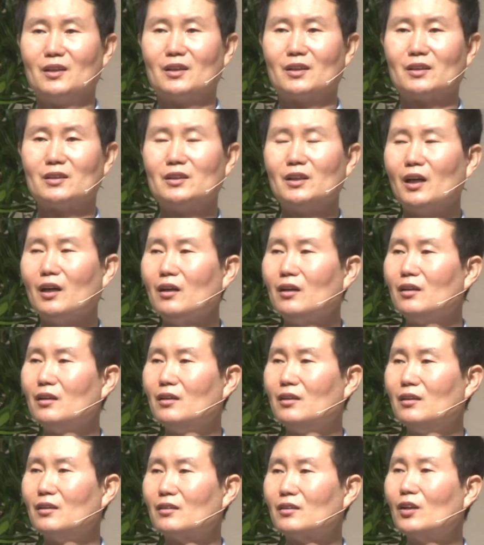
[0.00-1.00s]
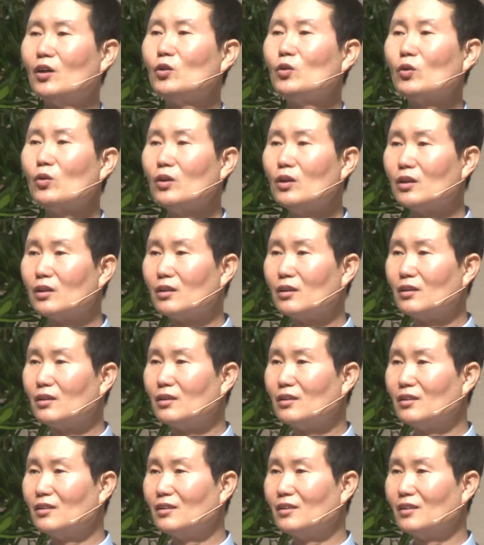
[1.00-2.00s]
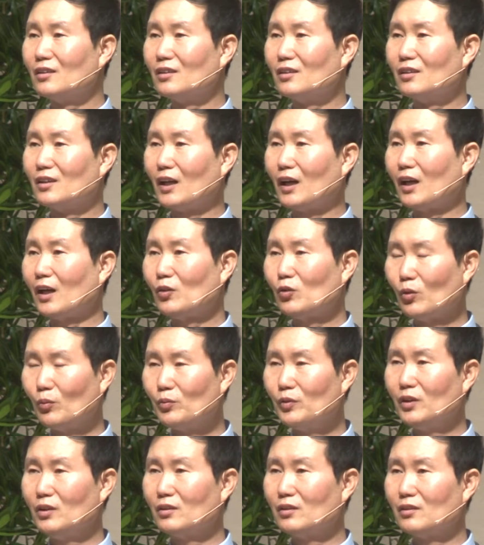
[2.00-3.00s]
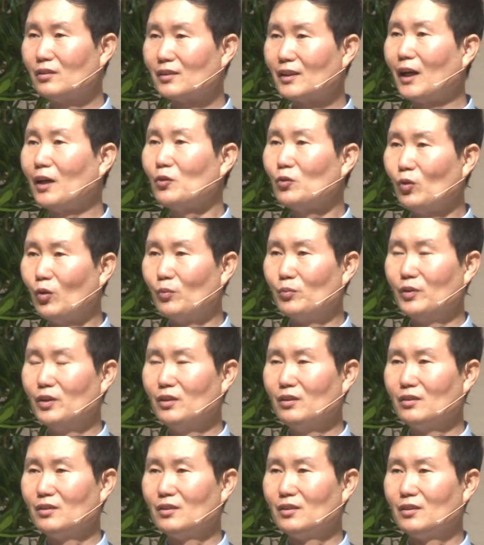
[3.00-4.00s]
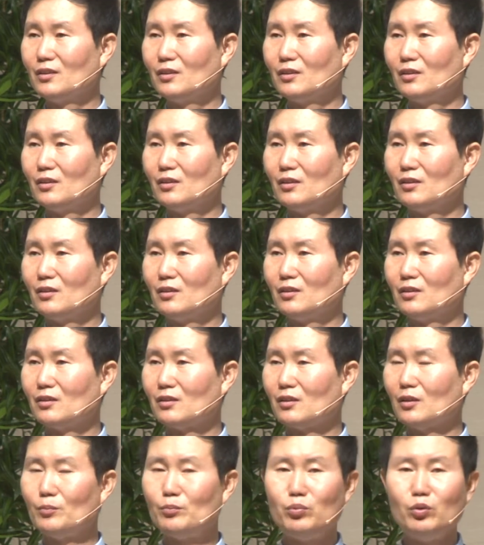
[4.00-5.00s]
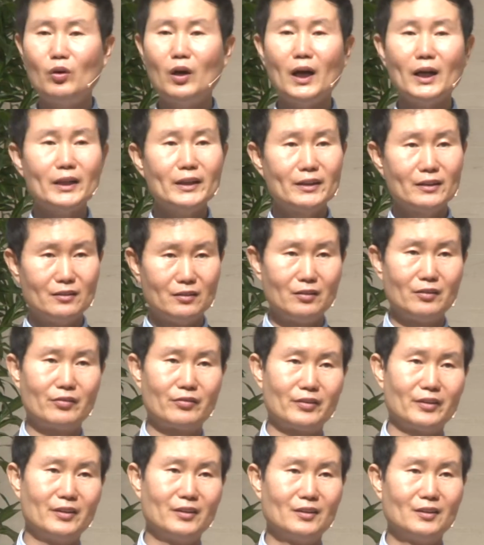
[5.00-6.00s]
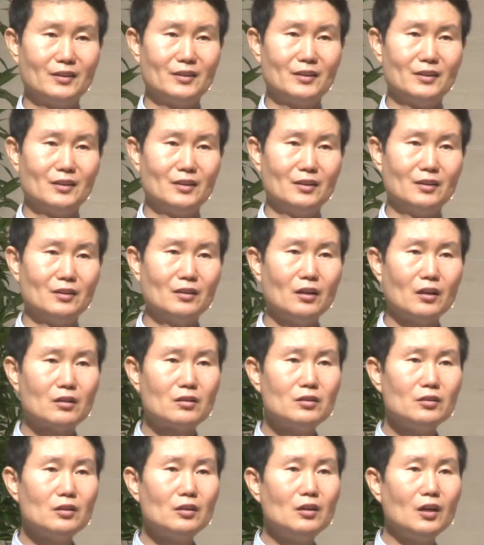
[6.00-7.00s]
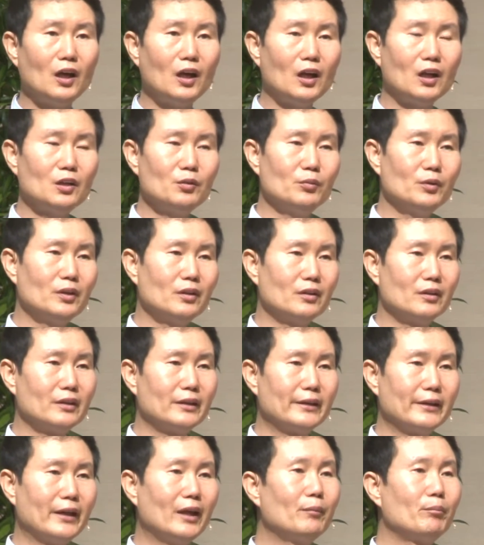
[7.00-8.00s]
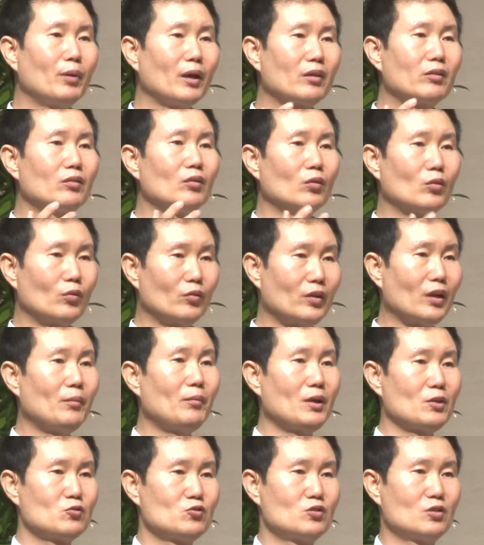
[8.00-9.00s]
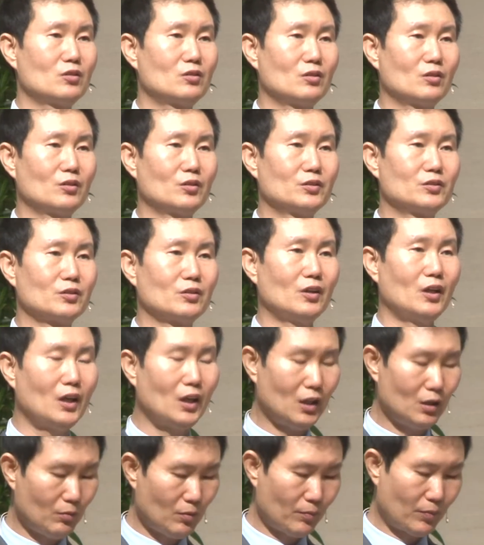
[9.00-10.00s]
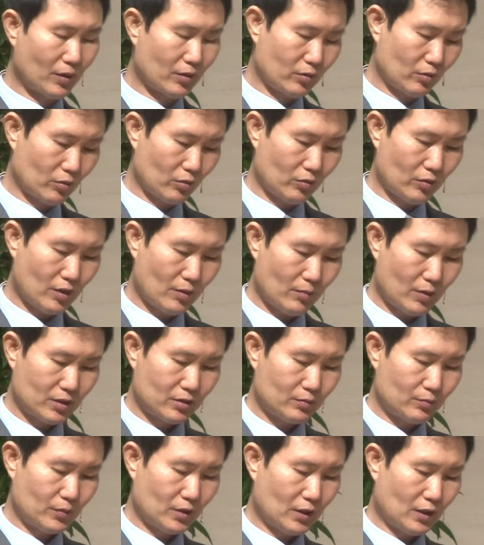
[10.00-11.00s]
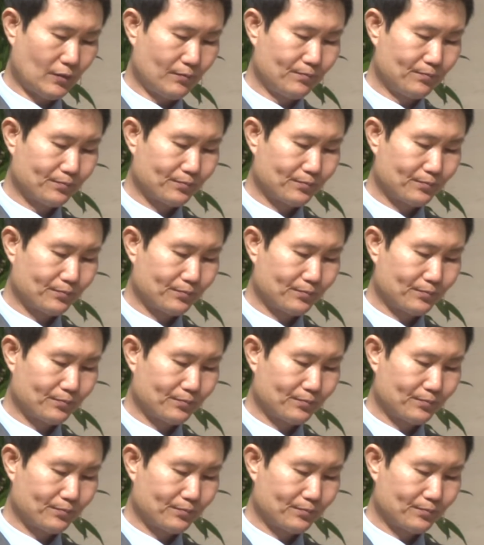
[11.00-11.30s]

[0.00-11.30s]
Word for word: 그냥 떠돌이 나라도 없는 땅도 없는 불황인들이었어요. 근데 그들을 하나님은 내 백성으로 삼아 주셨던 거죠. 하나님의 백성으로 삼았습니다.